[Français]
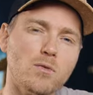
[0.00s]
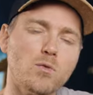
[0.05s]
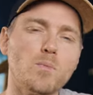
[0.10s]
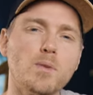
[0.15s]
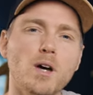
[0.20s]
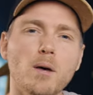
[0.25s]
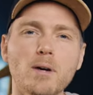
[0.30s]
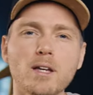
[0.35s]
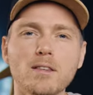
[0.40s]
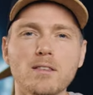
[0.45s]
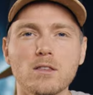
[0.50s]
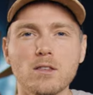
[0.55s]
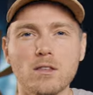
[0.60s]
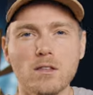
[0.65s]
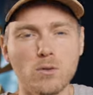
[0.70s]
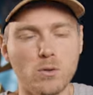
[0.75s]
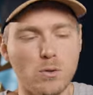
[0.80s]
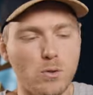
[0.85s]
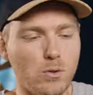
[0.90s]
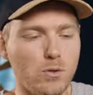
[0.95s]
va vous permettre
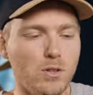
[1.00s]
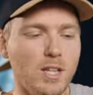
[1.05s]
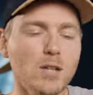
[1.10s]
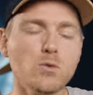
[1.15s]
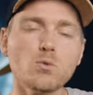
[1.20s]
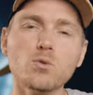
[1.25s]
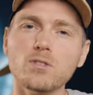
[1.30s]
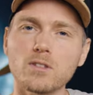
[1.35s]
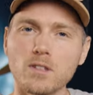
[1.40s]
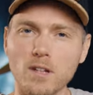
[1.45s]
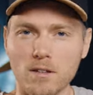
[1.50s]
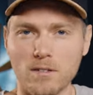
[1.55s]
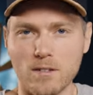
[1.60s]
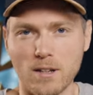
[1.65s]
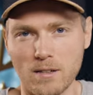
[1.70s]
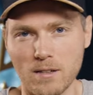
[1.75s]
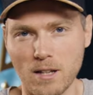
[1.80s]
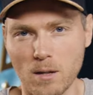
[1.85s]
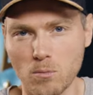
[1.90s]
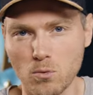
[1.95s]
d'adoucir
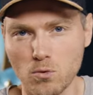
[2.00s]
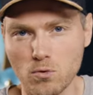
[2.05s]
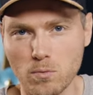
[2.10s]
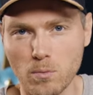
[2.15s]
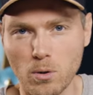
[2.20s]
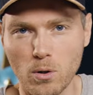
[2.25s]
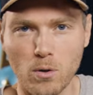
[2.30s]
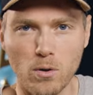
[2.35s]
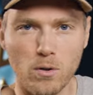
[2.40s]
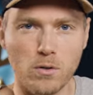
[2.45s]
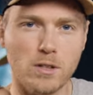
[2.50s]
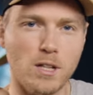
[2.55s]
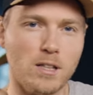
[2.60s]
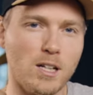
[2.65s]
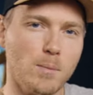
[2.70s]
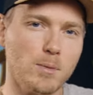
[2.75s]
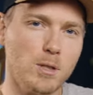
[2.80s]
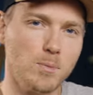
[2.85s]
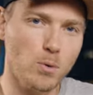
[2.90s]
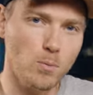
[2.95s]
certains mouvements,
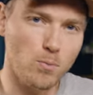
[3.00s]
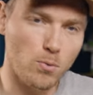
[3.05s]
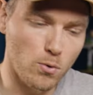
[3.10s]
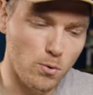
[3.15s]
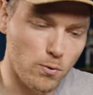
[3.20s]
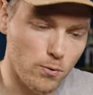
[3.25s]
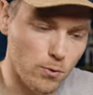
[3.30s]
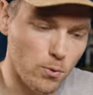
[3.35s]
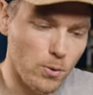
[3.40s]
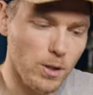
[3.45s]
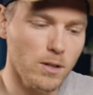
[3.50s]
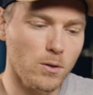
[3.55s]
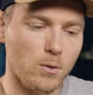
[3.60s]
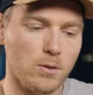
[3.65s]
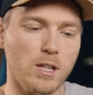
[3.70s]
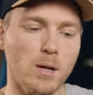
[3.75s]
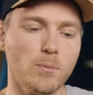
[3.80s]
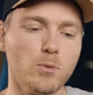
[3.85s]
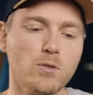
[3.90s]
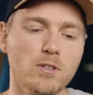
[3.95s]
d'être un petit peu plus fluide en
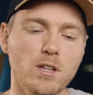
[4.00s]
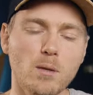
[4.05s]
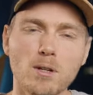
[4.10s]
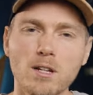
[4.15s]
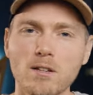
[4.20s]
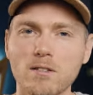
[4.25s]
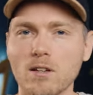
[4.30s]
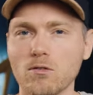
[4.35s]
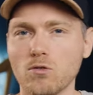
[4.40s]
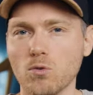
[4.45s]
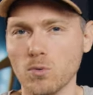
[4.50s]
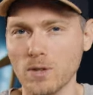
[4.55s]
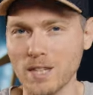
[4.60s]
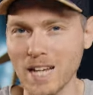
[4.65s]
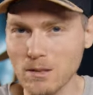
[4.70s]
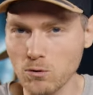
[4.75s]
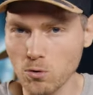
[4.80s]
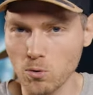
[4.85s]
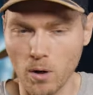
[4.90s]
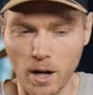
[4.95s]
termes de stabilisation
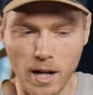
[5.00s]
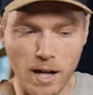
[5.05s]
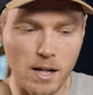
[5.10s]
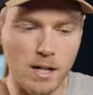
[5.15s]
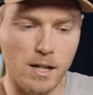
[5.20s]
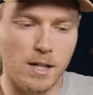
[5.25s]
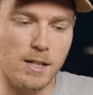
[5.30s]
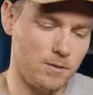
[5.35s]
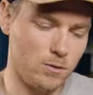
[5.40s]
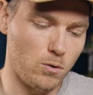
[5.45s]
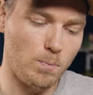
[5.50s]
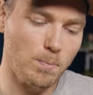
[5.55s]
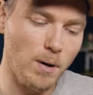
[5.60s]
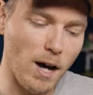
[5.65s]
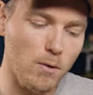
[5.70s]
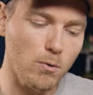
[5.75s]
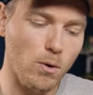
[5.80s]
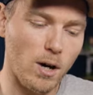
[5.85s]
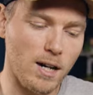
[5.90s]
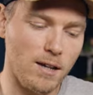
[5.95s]
naturelle. Ne pas
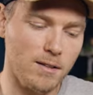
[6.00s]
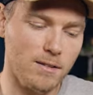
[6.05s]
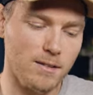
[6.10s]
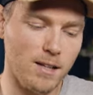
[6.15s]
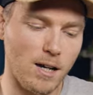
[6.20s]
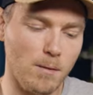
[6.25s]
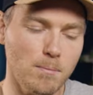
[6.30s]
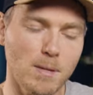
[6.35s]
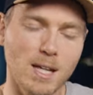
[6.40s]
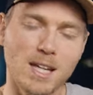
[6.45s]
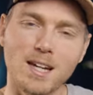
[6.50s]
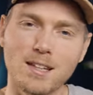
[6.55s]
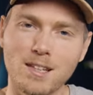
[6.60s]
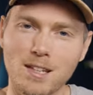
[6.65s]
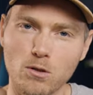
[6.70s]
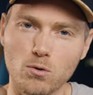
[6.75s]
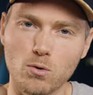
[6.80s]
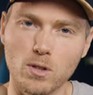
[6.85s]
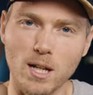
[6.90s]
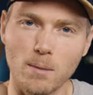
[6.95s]
avoir la stab
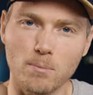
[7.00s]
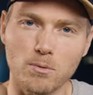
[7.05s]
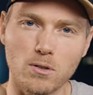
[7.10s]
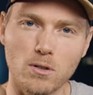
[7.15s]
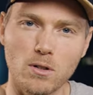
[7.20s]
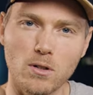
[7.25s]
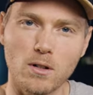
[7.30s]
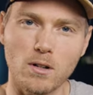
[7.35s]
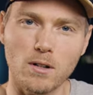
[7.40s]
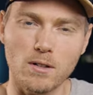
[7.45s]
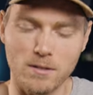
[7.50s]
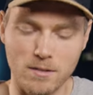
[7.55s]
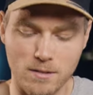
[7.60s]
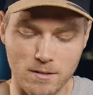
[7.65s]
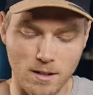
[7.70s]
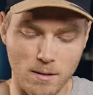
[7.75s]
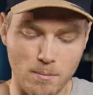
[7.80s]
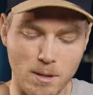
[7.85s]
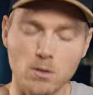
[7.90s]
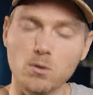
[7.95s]
mécanique du capteur,
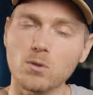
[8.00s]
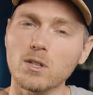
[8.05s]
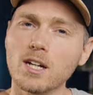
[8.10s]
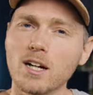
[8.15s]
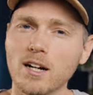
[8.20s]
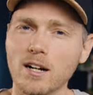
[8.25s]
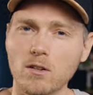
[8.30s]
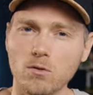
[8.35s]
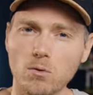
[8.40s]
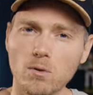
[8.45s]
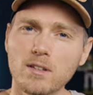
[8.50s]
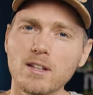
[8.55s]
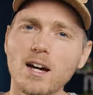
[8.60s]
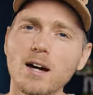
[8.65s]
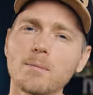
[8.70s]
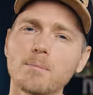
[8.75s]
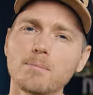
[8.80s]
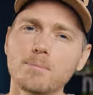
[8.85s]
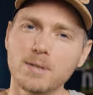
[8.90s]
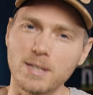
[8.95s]
ça m'a donné un
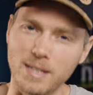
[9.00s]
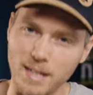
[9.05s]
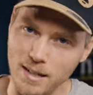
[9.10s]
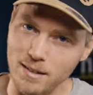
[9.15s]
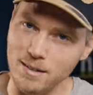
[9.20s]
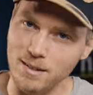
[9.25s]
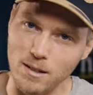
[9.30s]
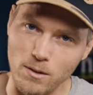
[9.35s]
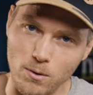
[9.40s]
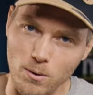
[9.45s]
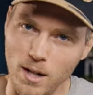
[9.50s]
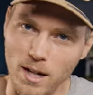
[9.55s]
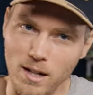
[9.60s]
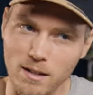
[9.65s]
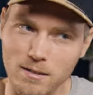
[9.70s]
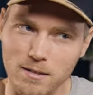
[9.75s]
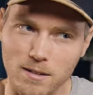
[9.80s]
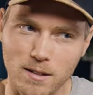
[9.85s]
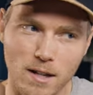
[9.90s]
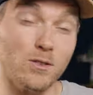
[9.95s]
résultat bien
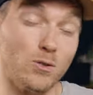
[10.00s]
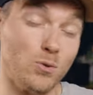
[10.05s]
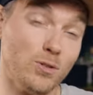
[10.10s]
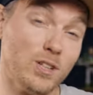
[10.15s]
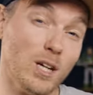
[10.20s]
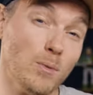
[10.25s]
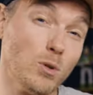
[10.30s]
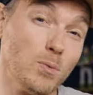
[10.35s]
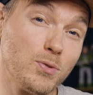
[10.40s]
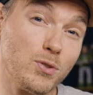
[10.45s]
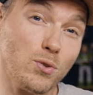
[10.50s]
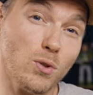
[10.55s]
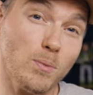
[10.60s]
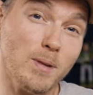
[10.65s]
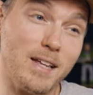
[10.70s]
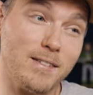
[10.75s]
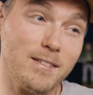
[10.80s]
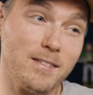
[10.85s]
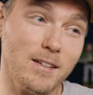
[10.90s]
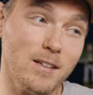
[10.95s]
dégueulasse. Deuxième option,
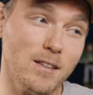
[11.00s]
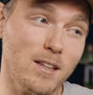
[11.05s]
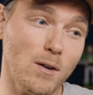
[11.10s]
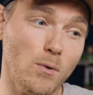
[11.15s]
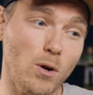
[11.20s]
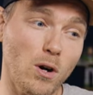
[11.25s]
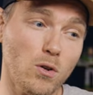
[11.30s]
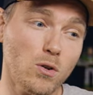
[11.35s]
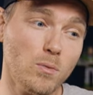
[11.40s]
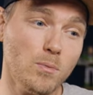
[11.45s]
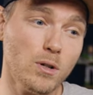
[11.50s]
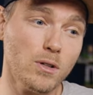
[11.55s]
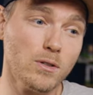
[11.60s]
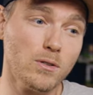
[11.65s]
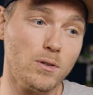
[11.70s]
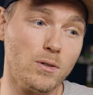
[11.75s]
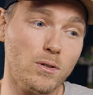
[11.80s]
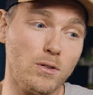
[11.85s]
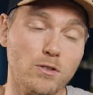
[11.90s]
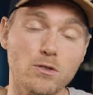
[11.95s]
bah, c'est d'avoir le
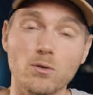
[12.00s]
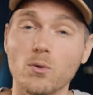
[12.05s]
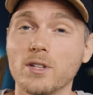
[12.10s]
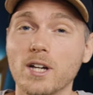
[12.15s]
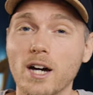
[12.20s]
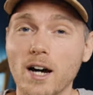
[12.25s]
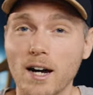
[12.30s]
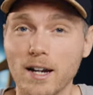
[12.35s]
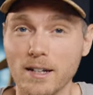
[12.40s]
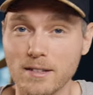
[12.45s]
mode euh, standard